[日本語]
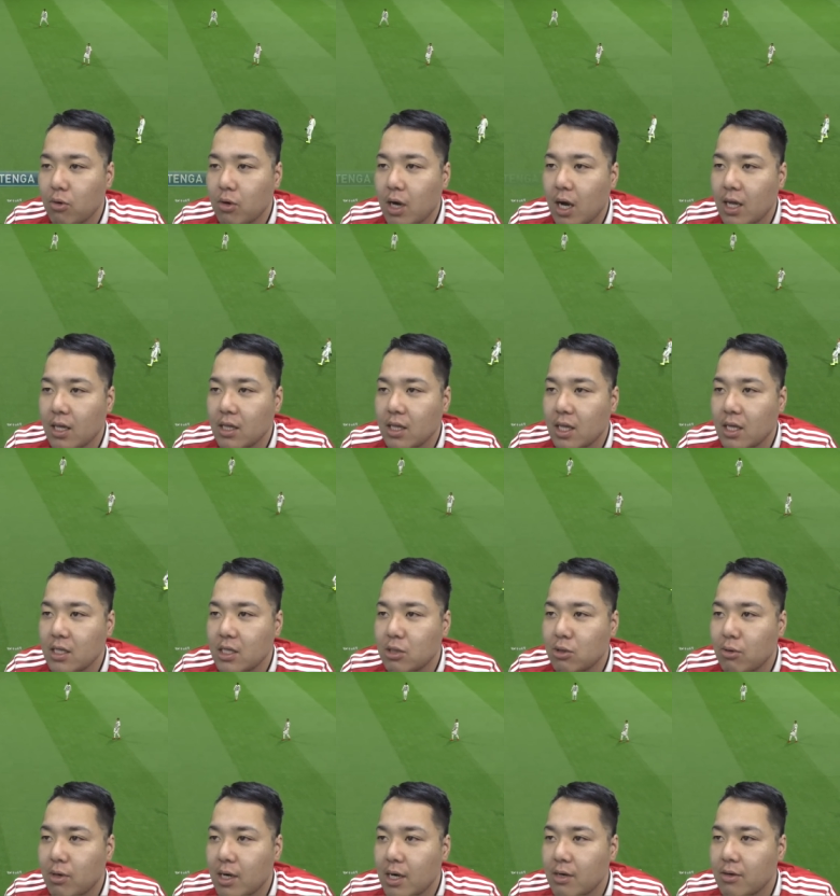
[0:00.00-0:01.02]
簡単に
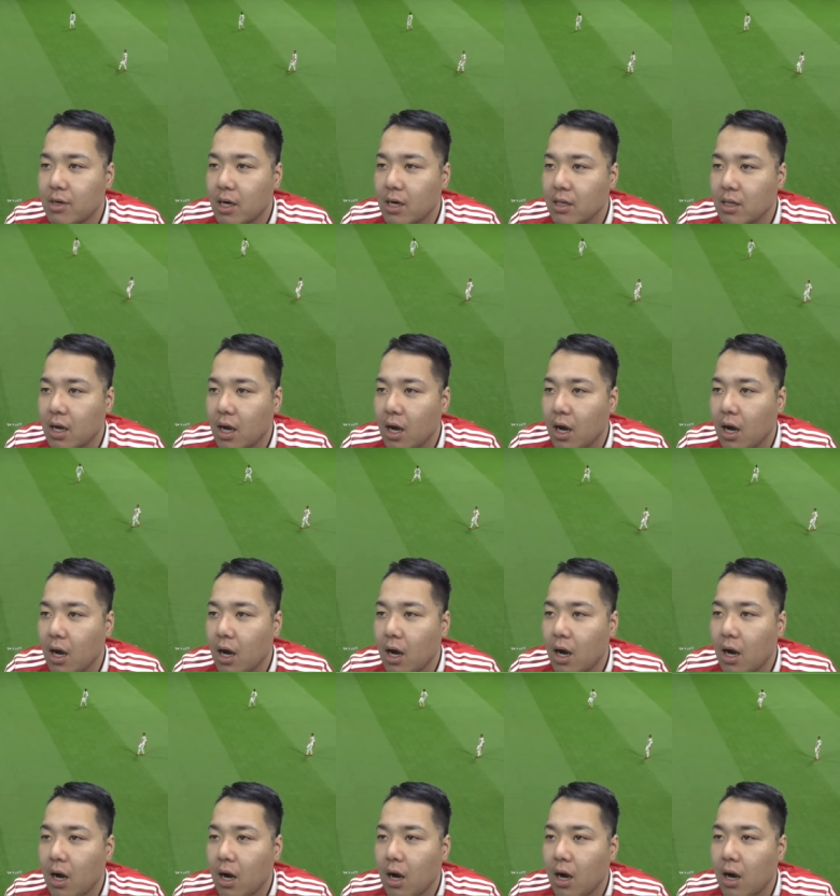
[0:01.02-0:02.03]
取られるから
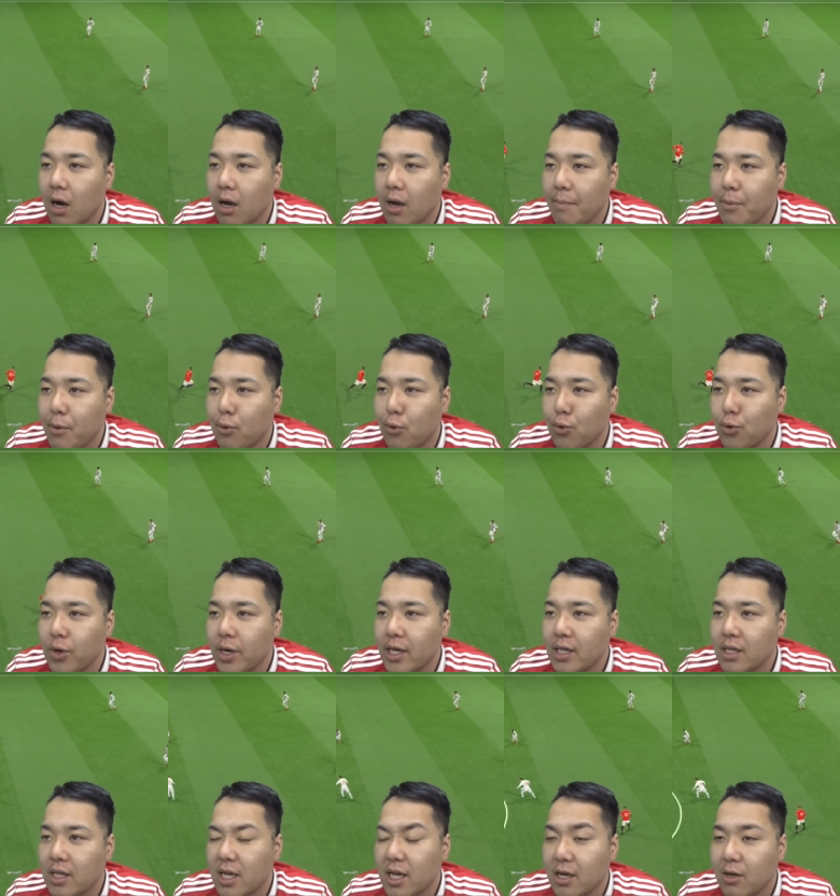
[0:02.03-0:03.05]
な。やっぱこの
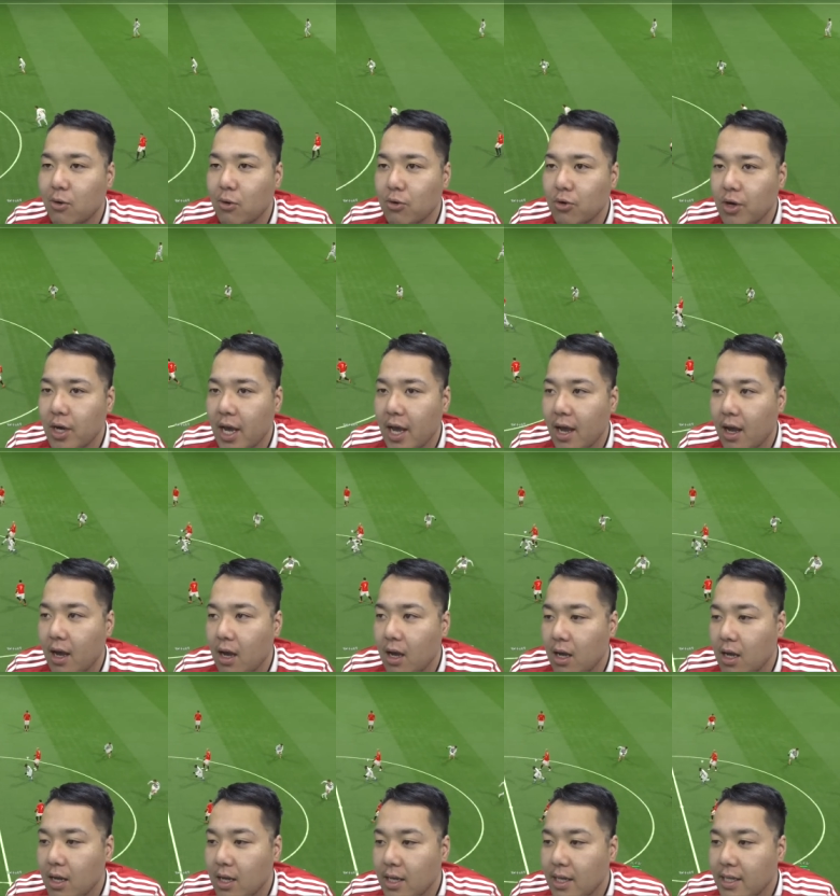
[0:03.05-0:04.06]
辺でね、この辺。
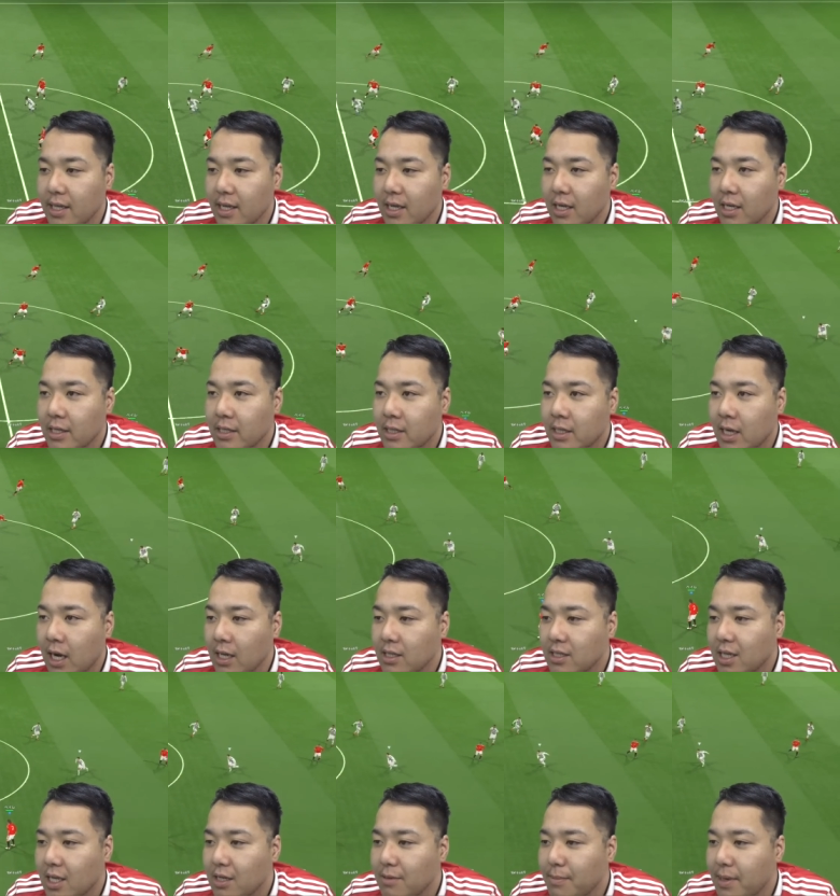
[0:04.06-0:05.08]
簡
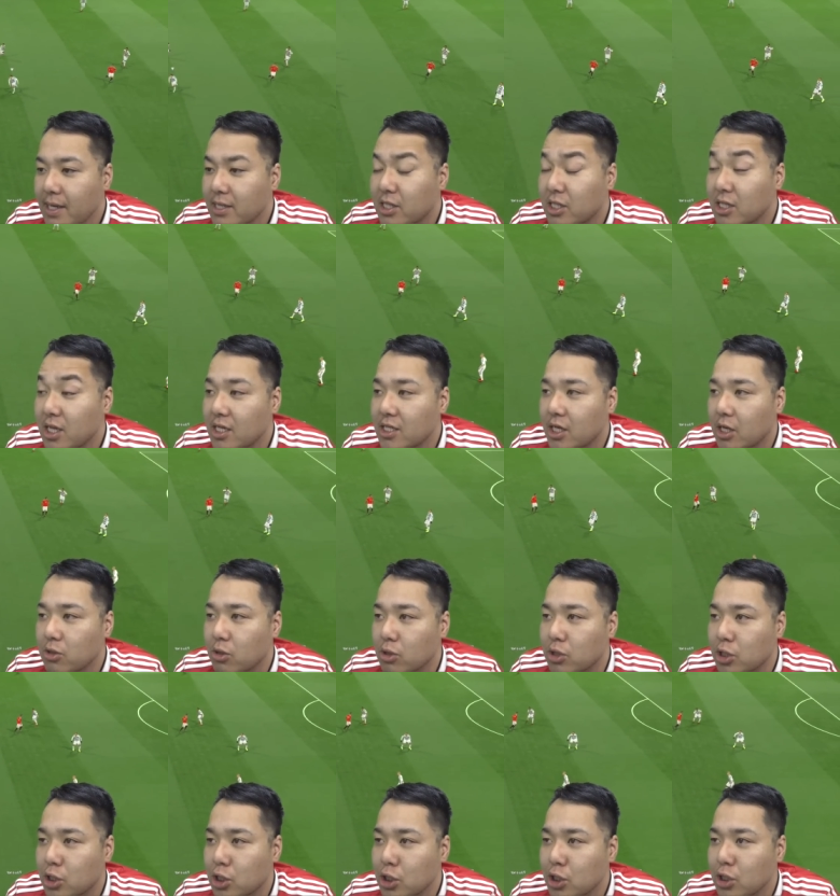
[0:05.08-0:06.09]
単に前繋いじゃうと
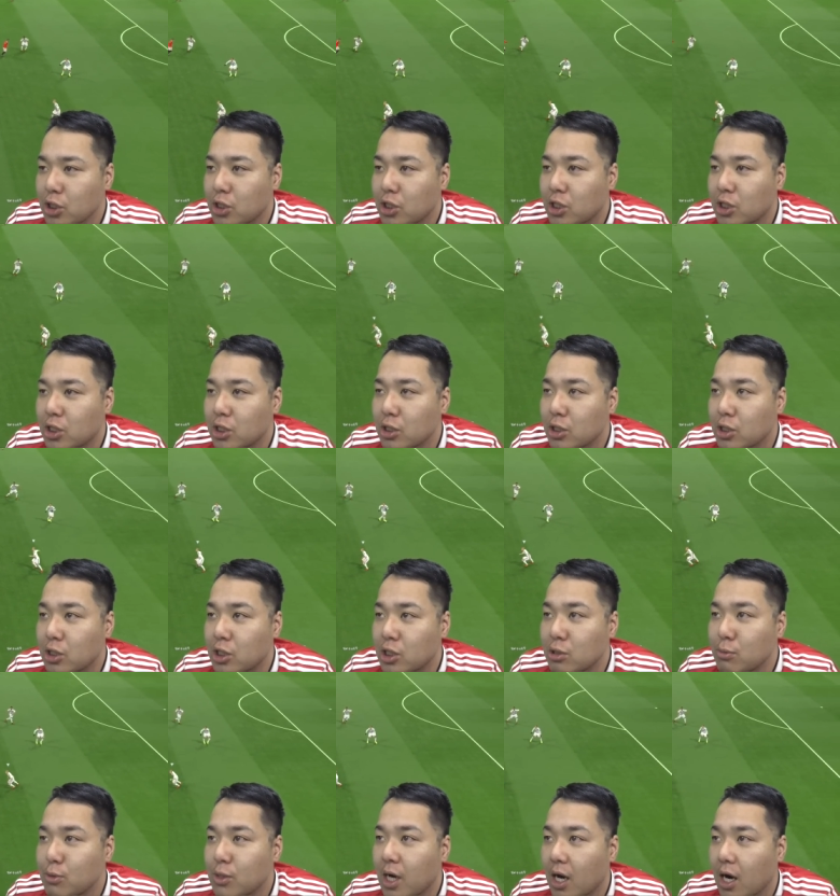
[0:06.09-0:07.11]
すぐつ積
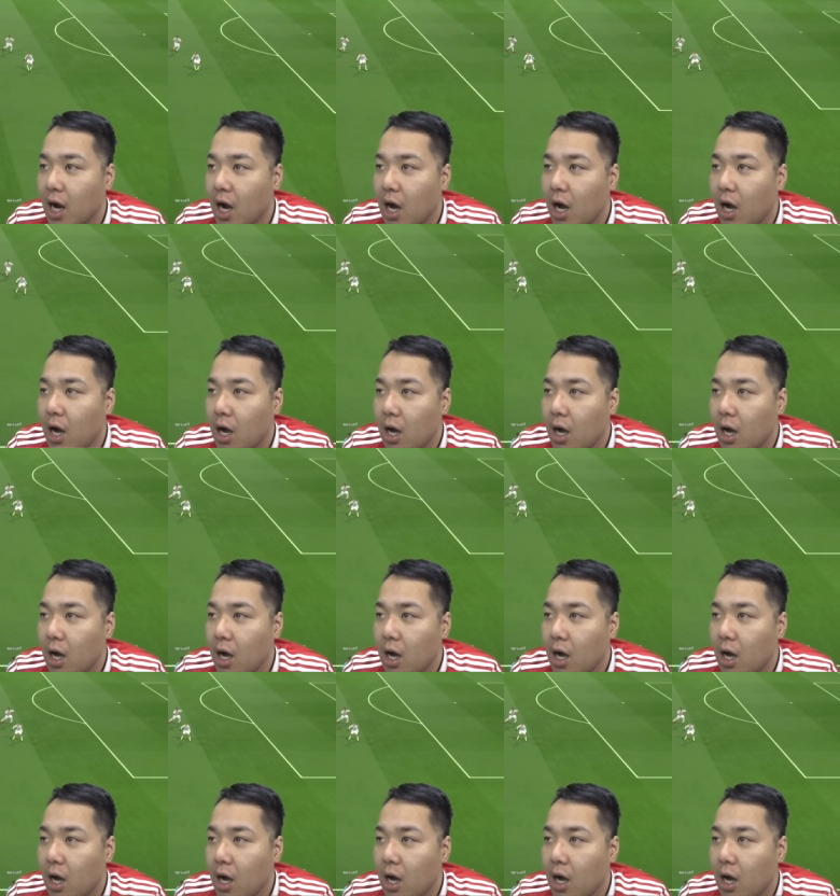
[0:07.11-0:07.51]
むから。